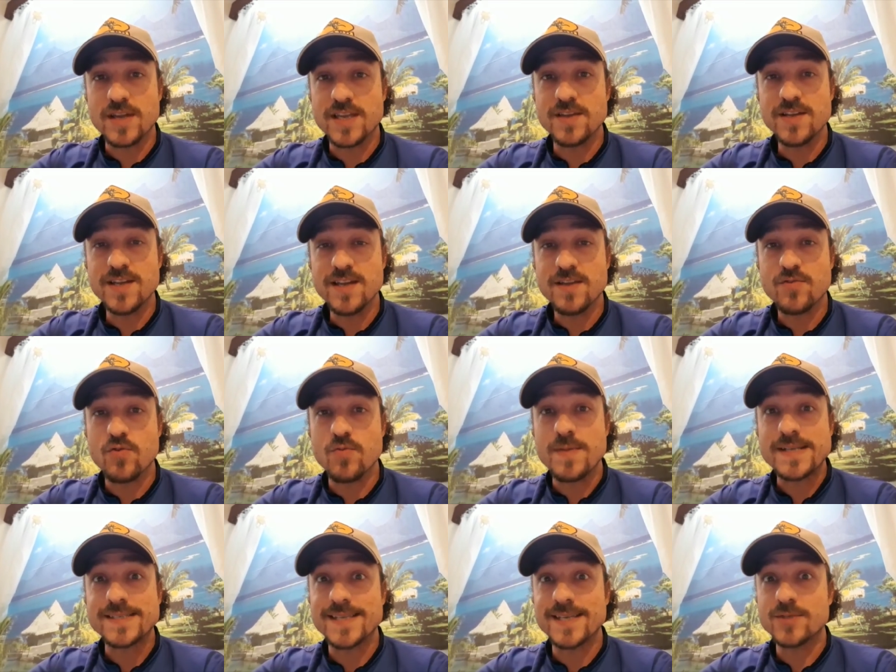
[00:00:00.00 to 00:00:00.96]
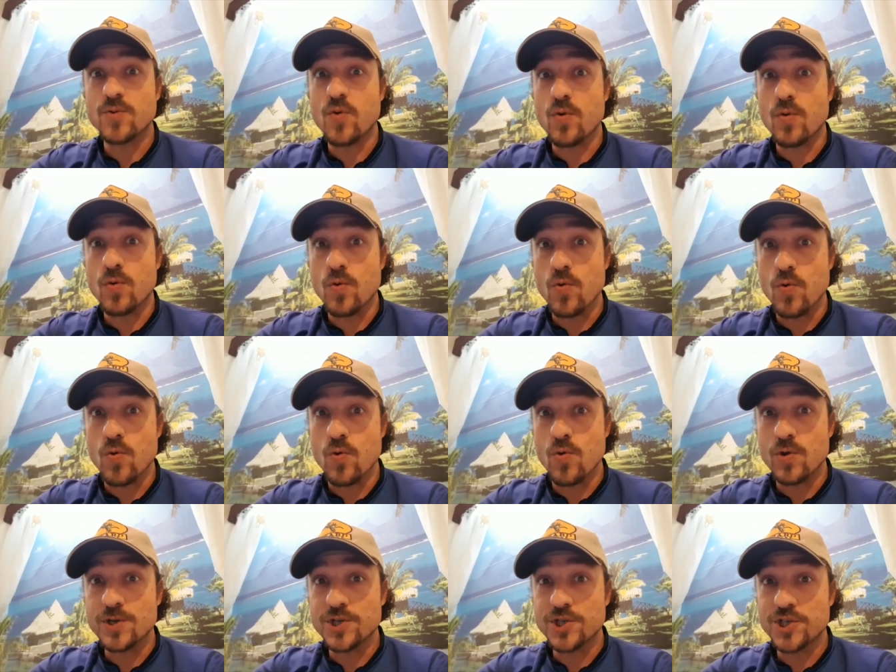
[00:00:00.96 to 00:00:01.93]
aqui, começando
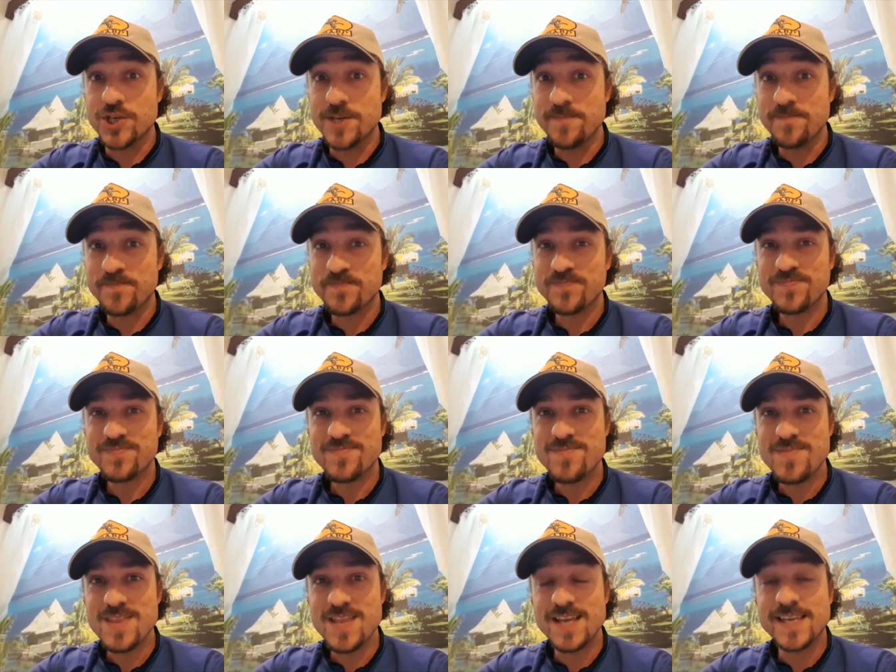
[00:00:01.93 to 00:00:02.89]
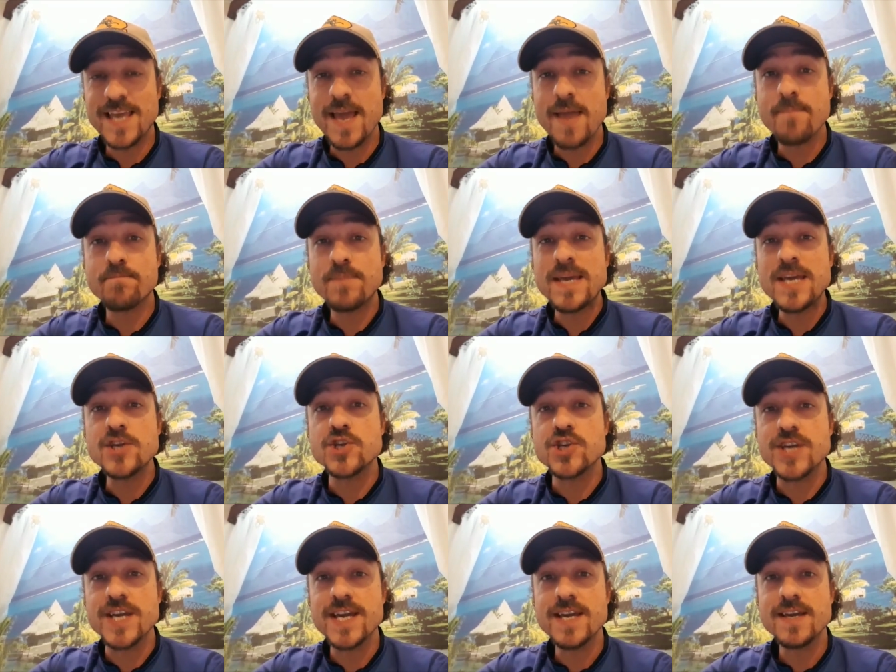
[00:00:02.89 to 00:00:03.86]
hoje, que é
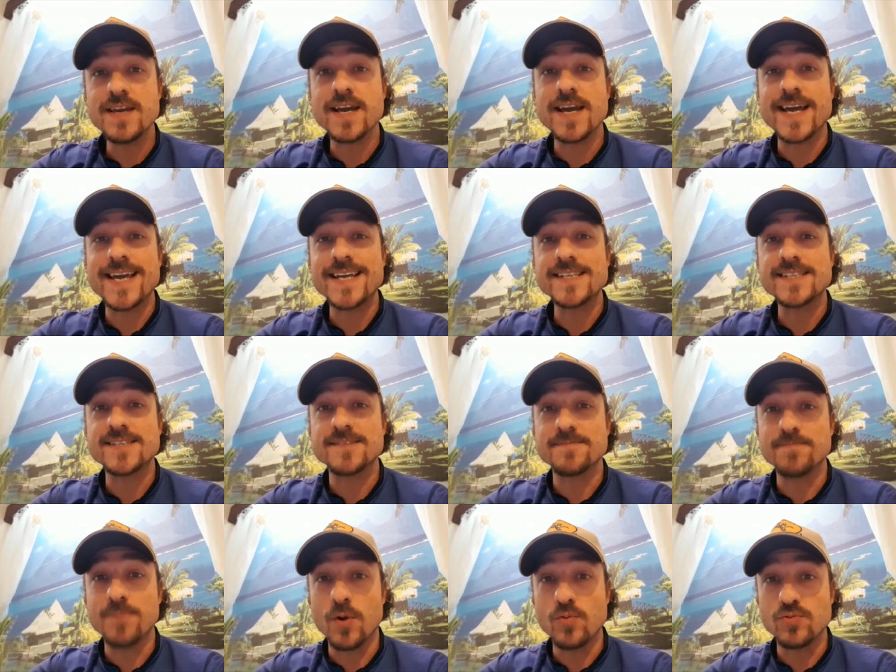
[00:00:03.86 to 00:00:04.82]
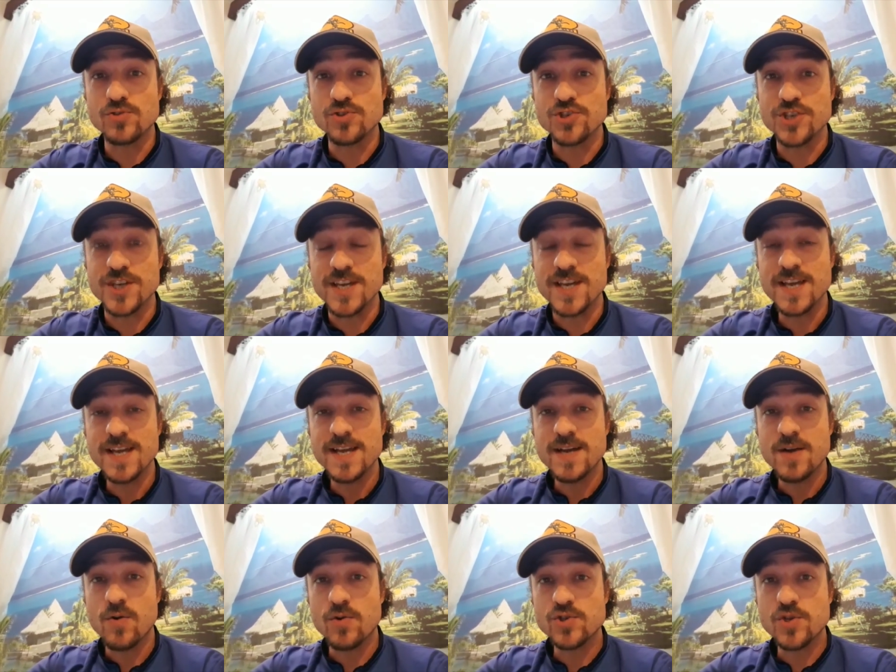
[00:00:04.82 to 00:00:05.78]
PG Responde,
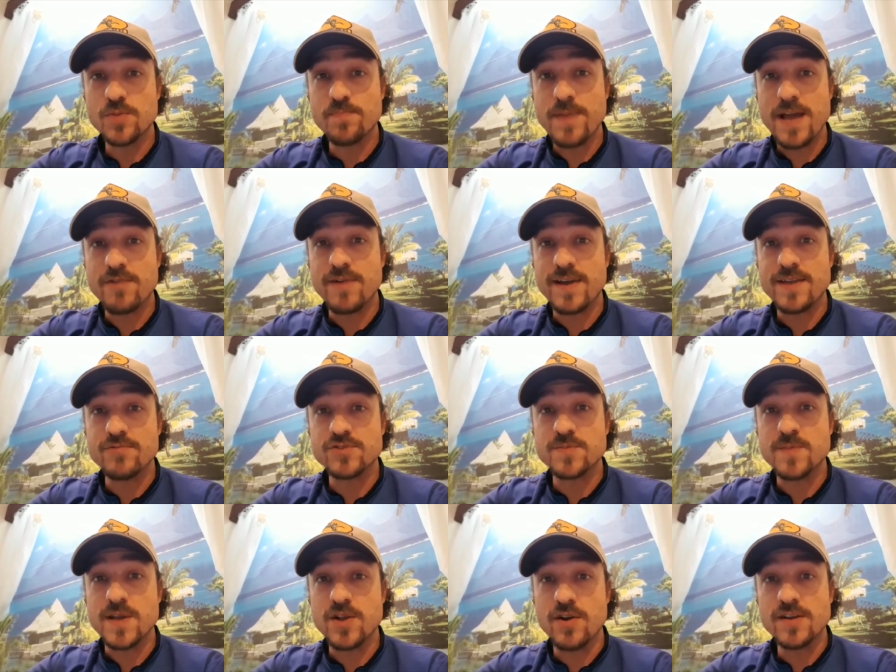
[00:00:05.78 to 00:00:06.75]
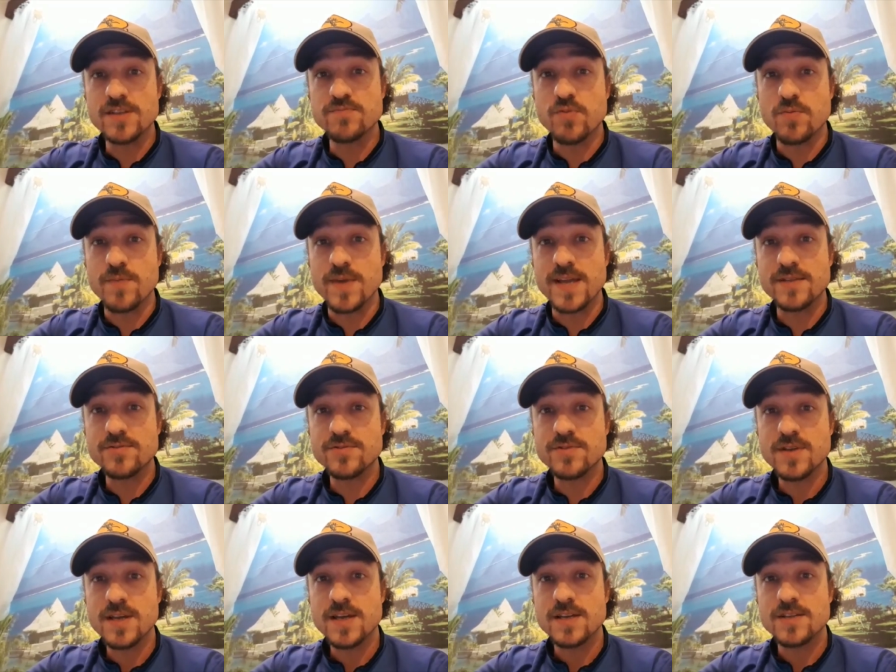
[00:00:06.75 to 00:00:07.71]
onde eu pego aí os melhores
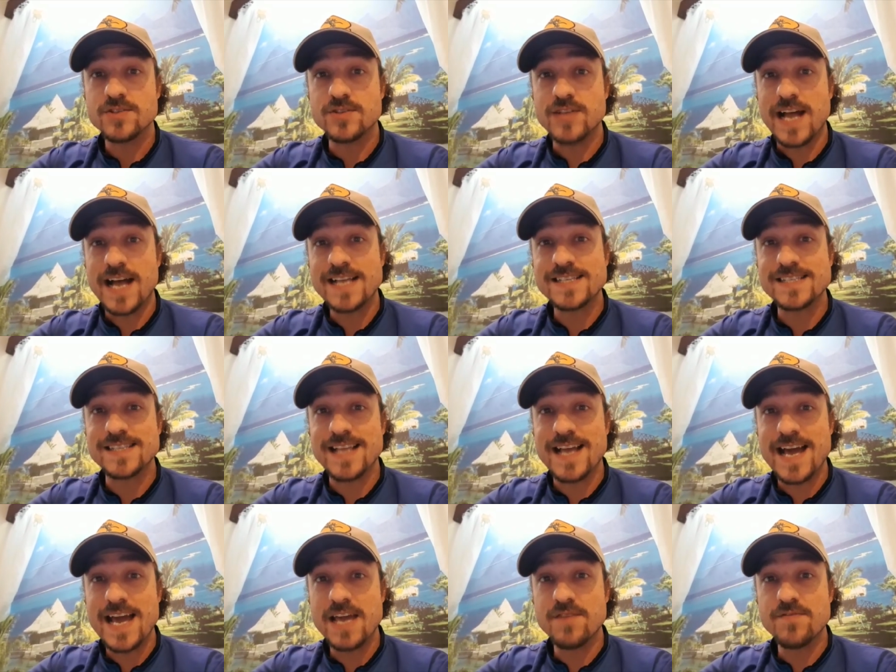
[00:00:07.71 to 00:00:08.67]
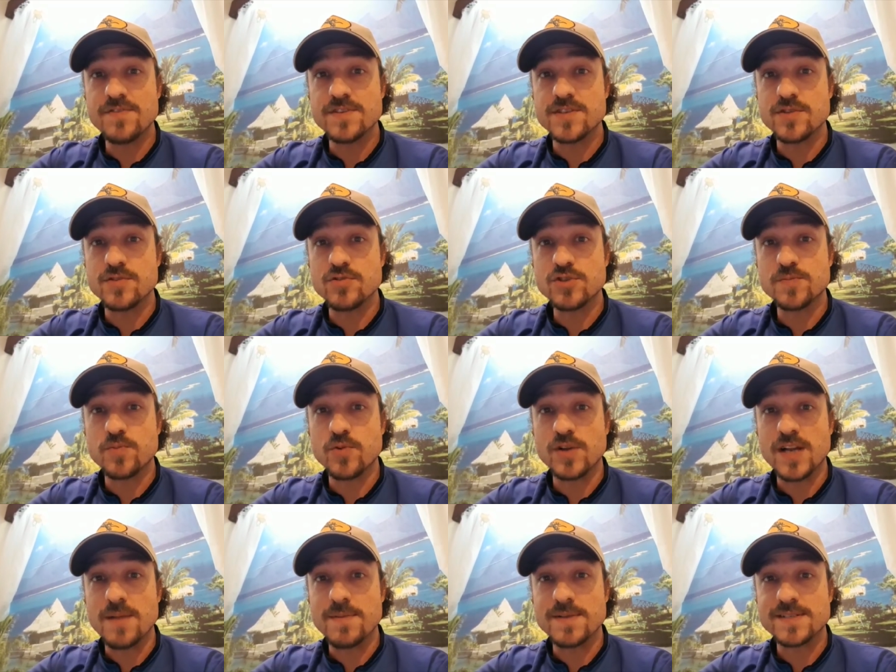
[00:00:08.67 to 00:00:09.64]
momentos das lives e dos
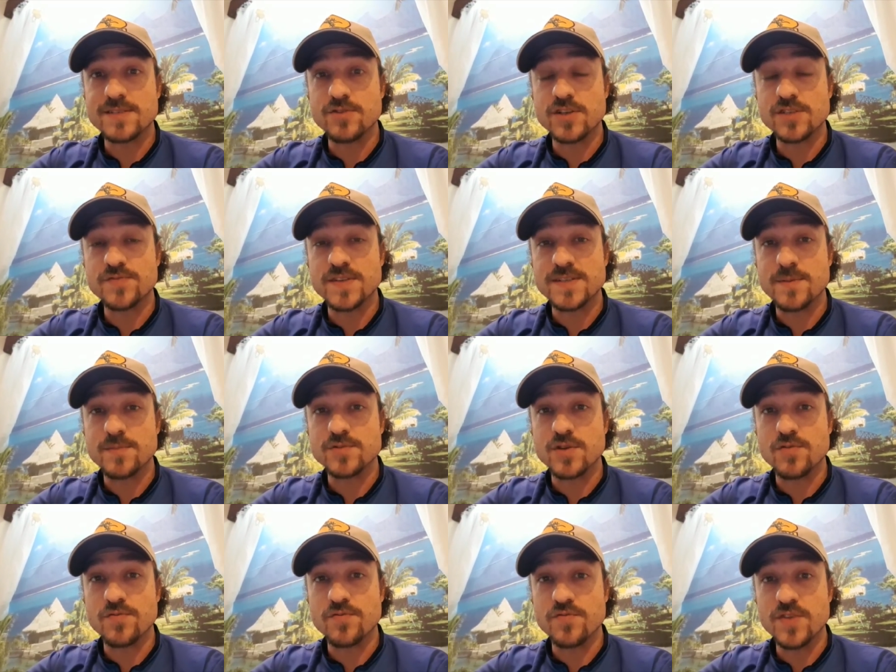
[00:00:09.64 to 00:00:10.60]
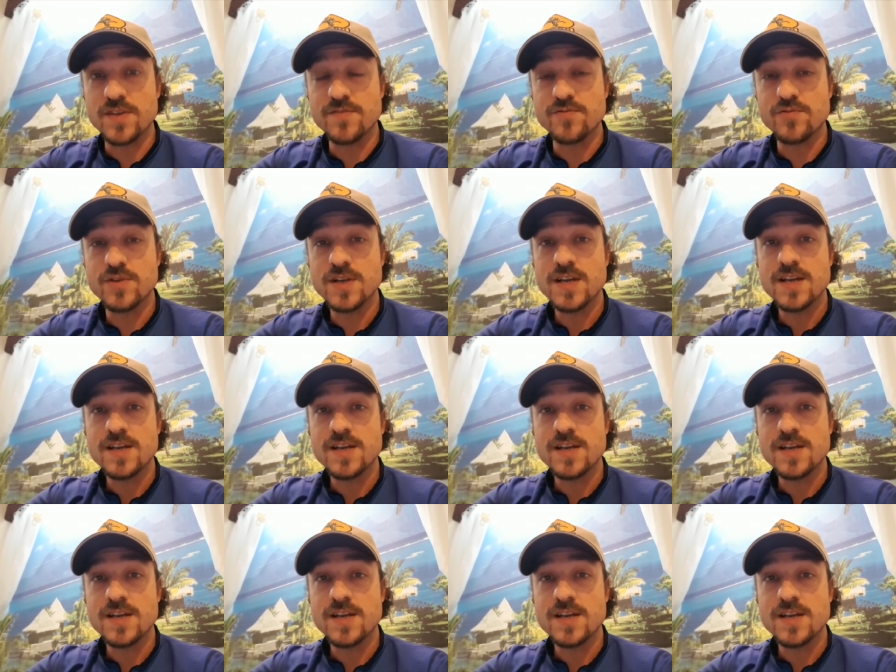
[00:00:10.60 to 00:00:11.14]
programas que nós fazemos ao vivo